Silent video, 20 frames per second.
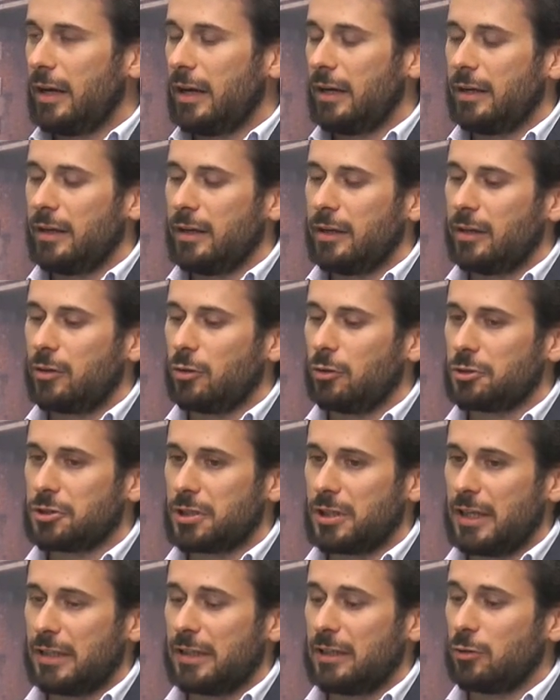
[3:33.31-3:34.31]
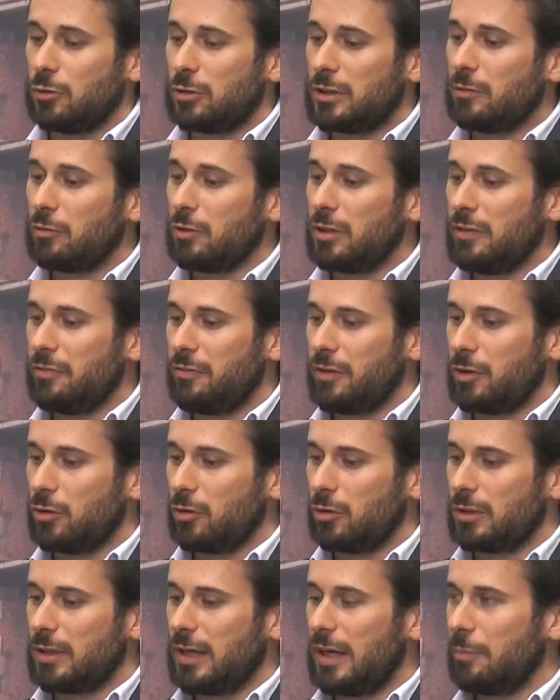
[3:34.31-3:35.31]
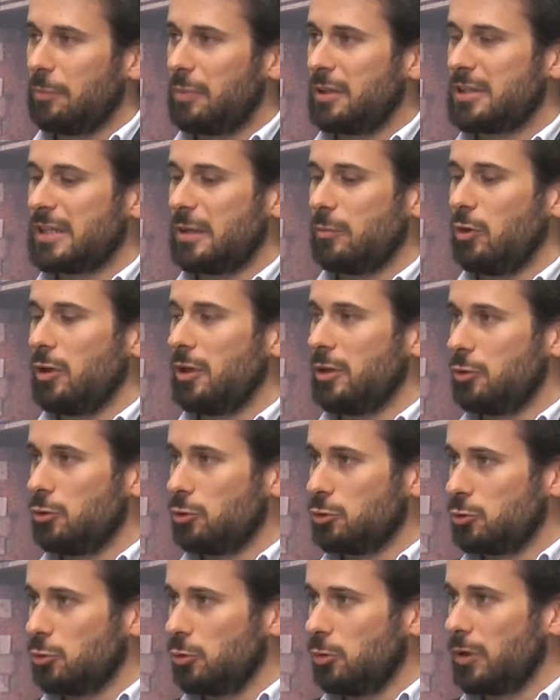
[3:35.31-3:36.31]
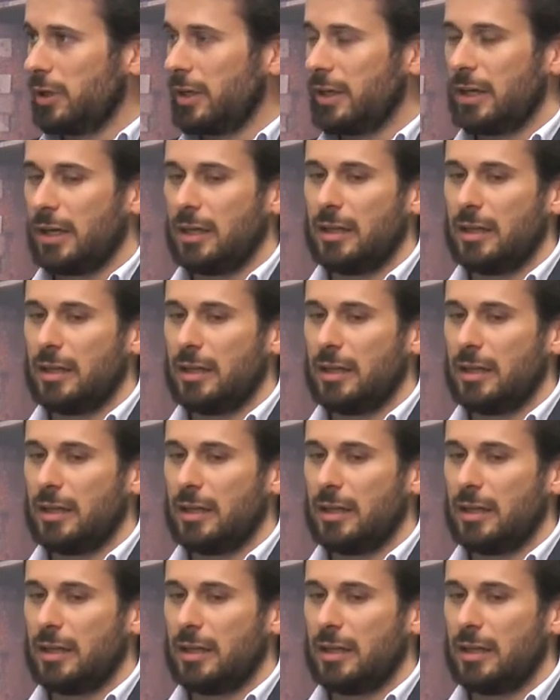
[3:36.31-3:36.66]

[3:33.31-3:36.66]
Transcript: eh, considerate le notevoli difficoltà, pensiamo alle chiusure,